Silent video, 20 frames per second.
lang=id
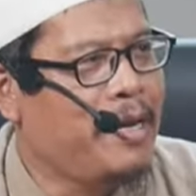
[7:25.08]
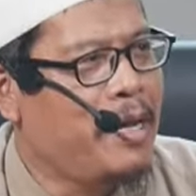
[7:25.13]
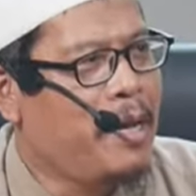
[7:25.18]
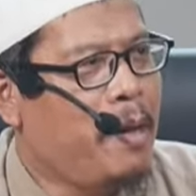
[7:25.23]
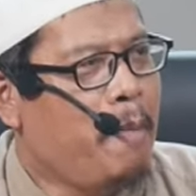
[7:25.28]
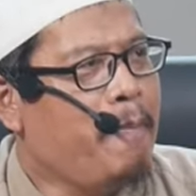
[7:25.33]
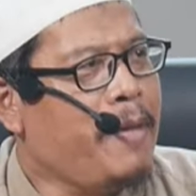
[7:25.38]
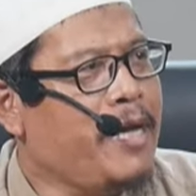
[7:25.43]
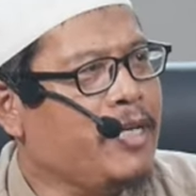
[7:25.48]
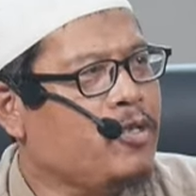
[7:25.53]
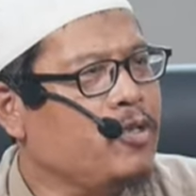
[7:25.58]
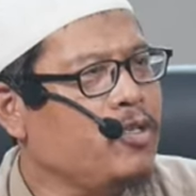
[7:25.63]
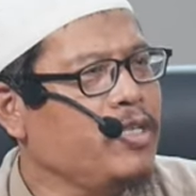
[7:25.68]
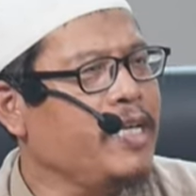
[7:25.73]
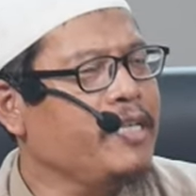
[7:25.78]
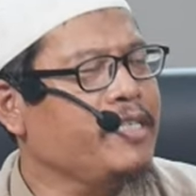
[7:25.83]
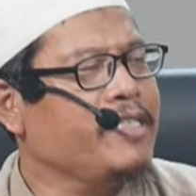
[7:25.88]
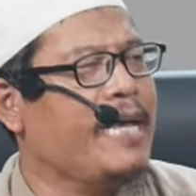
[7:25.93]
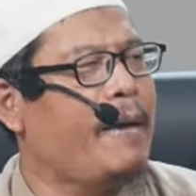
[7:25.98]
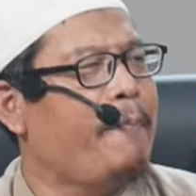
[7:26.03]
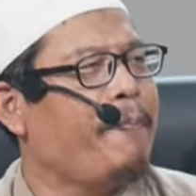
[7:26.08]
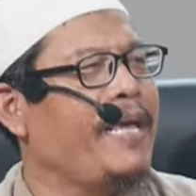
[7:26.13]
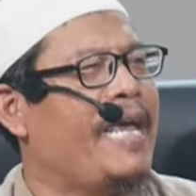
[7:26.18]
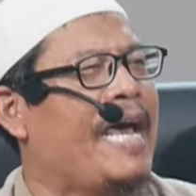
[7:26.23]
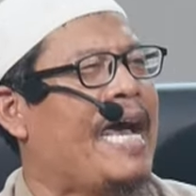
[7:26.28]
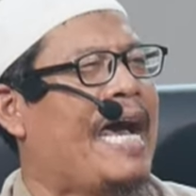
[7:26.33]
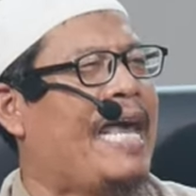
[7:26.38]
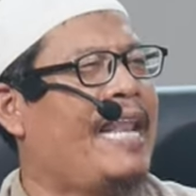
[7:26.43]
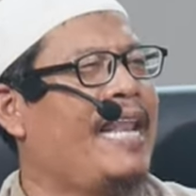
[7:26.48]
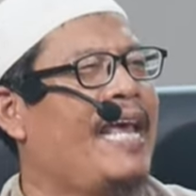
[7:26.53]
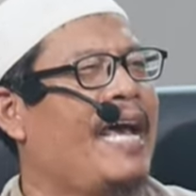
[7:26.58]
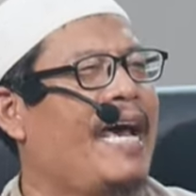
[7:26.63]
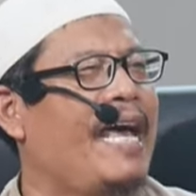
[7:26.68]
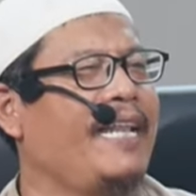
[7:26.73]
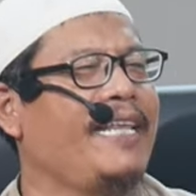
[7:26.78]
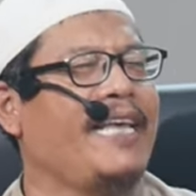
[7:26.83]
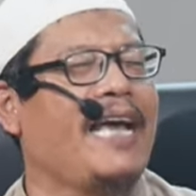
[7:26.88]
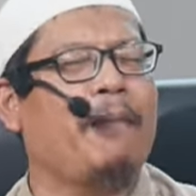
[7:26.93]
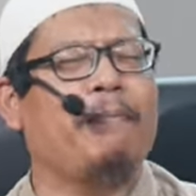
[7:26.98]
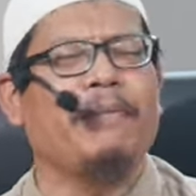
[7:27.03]
maksudnya sampai
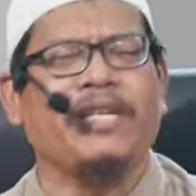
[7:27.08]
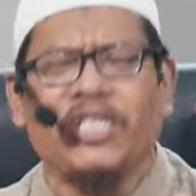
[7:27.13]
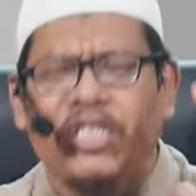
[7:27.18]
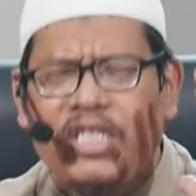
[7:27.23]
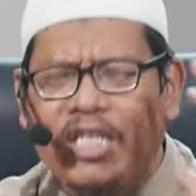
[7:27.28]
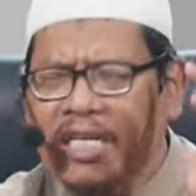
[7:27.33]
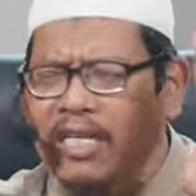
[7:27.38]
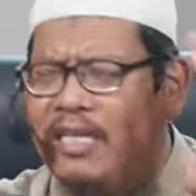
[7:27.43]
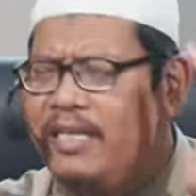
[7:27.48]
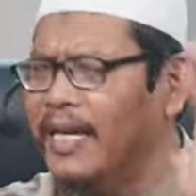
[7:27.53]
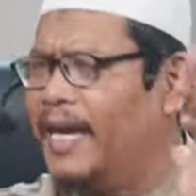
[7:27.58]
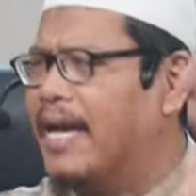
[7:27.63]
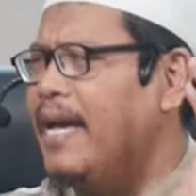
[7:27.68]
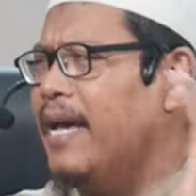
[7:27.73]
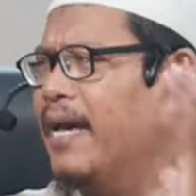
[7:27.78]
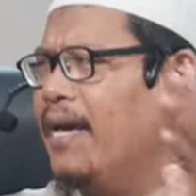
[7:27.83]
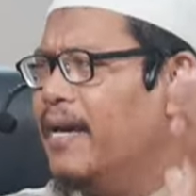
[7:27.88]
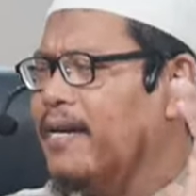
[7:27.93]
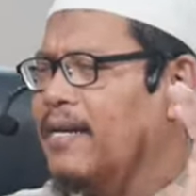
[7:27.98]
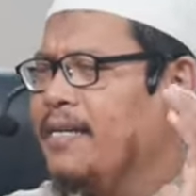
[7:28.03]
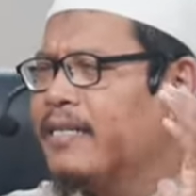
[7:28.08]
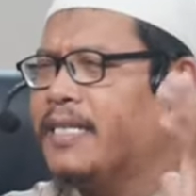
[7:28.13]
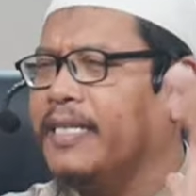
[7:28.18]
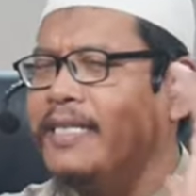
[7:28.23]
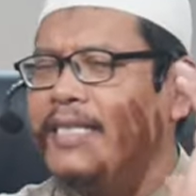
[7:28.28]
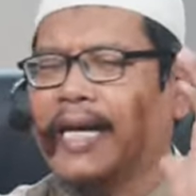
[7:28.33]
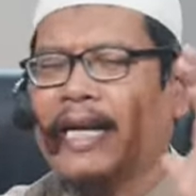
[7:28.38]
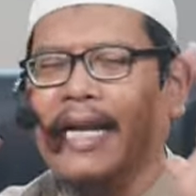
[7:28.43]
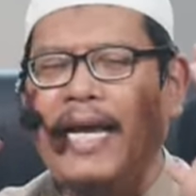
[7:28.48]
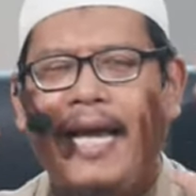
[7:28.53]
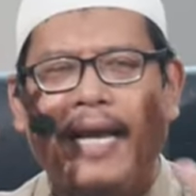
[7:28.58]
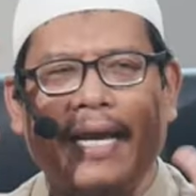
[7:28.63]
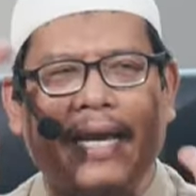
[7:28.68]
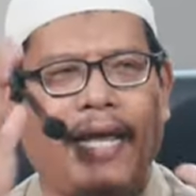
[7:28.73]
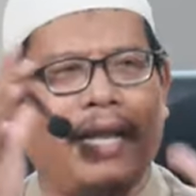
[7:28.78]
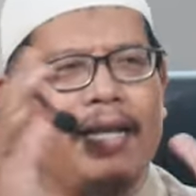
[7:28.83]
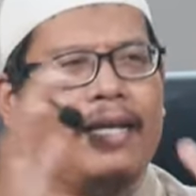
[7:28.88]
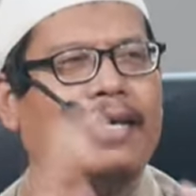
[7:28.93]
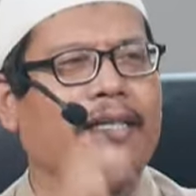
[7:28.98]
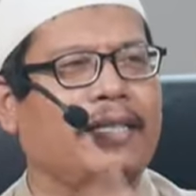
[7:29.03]
hal-hal yang mestinya secara
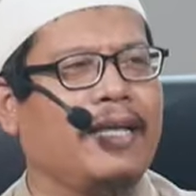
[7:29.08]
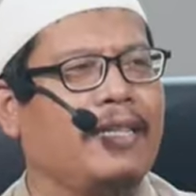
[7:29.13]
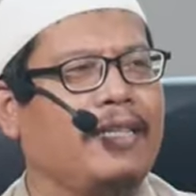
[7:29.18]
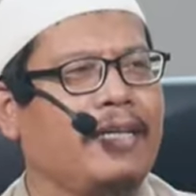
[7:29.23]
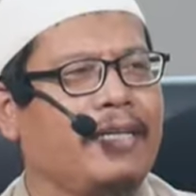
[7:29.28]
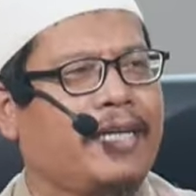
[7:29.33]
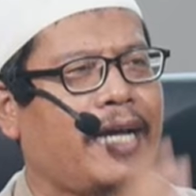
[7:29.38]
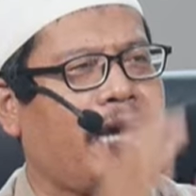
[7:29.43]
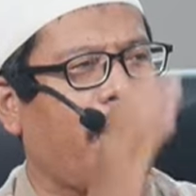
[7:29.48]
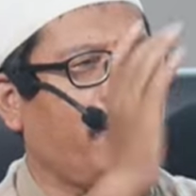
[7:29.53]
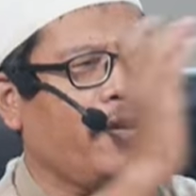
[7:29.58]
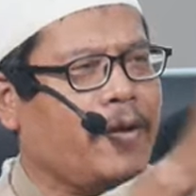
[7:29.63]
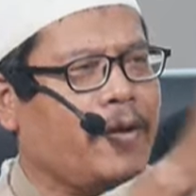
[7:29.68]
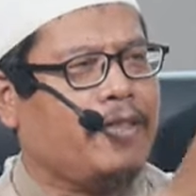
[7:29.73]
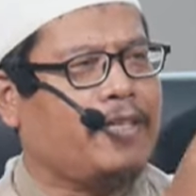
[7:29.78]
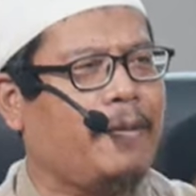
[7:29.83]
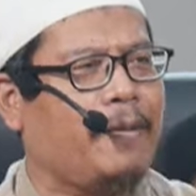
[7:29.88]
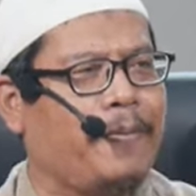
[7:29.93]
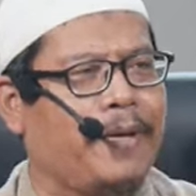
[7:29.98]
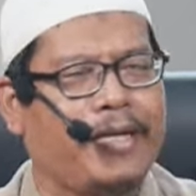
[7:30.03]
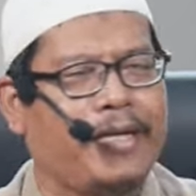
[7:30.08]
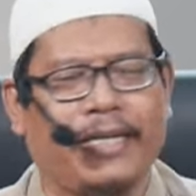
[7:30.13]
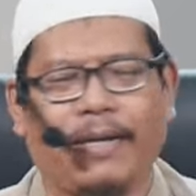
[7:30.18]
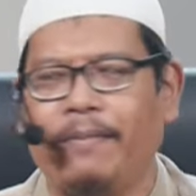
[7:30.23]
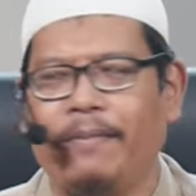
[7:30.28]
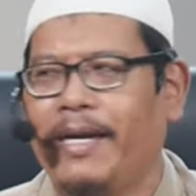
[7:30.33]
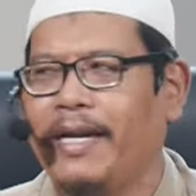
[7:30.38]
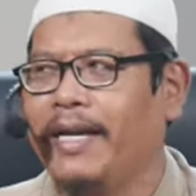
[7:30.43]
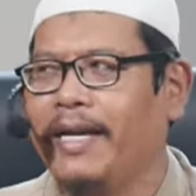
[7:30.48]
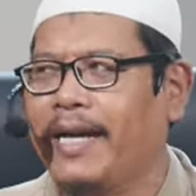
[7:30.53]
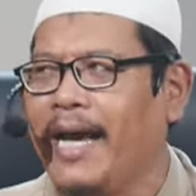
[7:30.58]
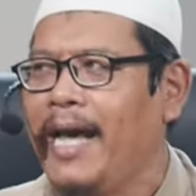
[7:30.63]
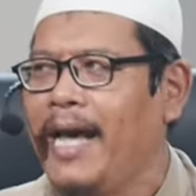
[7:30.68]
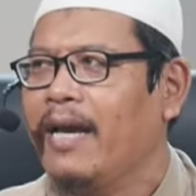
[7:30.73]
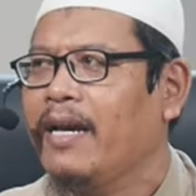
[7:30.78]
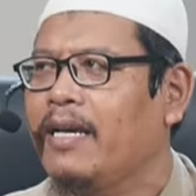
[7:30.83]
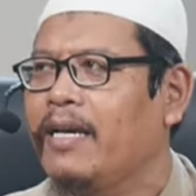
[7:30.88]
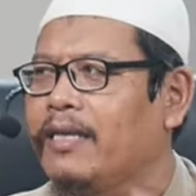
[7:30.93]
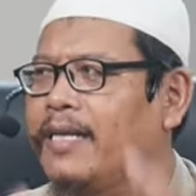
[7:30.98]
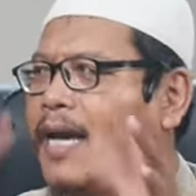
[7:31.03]
akal kita tidak ikut kepada
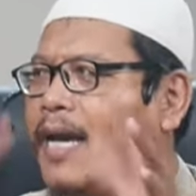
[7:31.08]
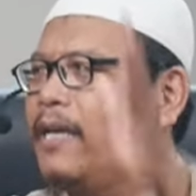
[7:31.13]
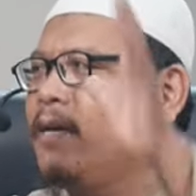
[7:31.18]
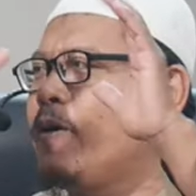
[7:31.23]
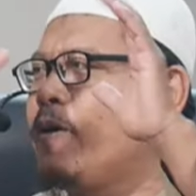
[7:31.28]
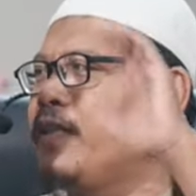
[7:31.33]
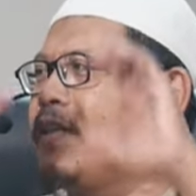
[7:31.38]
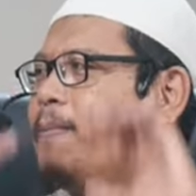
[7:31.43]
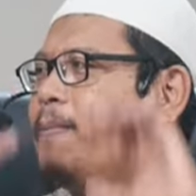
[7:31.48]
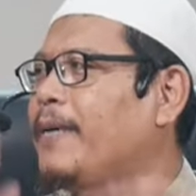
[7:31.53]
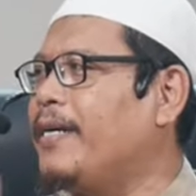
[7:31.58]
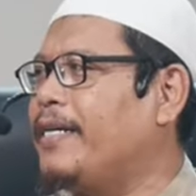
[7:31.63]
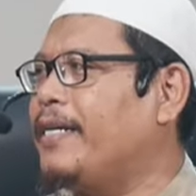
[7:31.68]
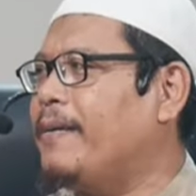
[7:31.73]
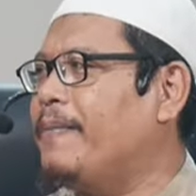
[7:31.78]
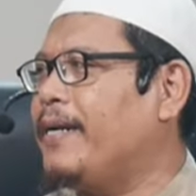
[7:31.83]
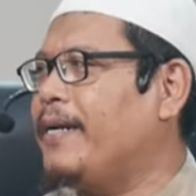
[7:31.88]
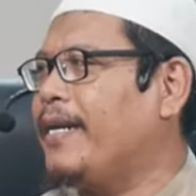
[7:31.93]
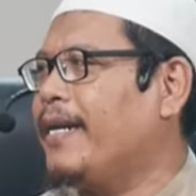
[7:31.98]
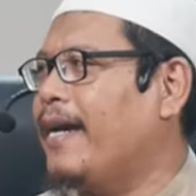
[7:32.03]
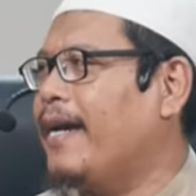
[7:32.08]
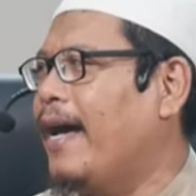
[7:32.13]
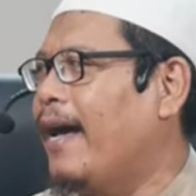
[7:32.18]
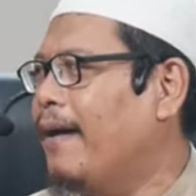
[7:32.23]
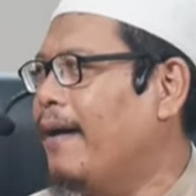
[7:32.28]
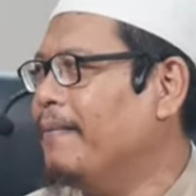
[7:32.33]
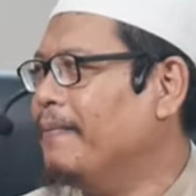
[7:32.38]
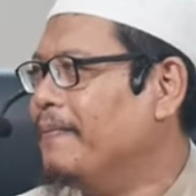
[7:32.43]
mereka kita ikut kepada mereka